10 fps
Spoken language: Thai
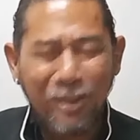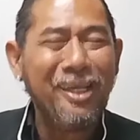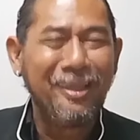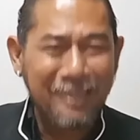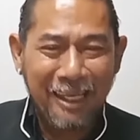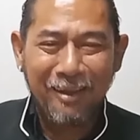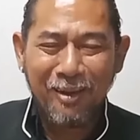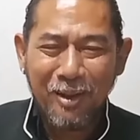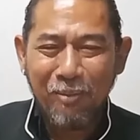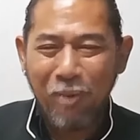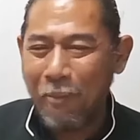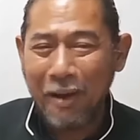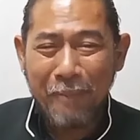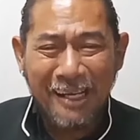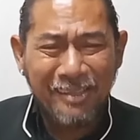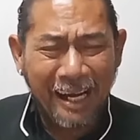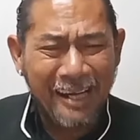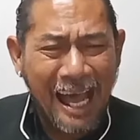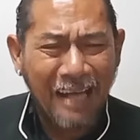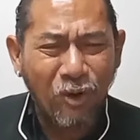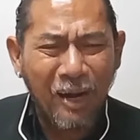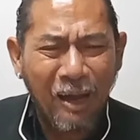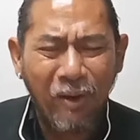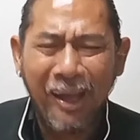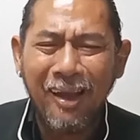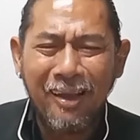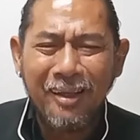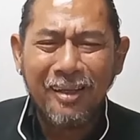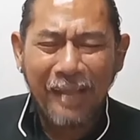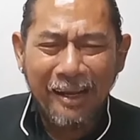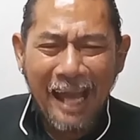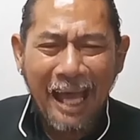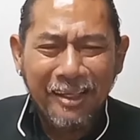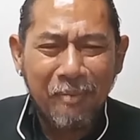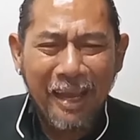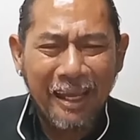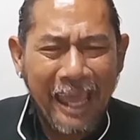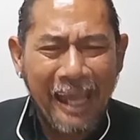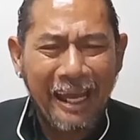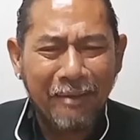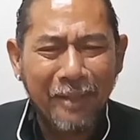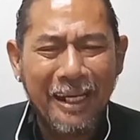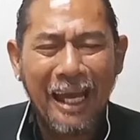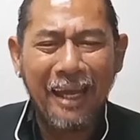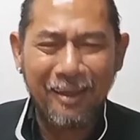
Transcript: จริงจริงเพราะมันเป็นสันดานของเราอะสันดานที่แม่งแก้ไขไม่ได้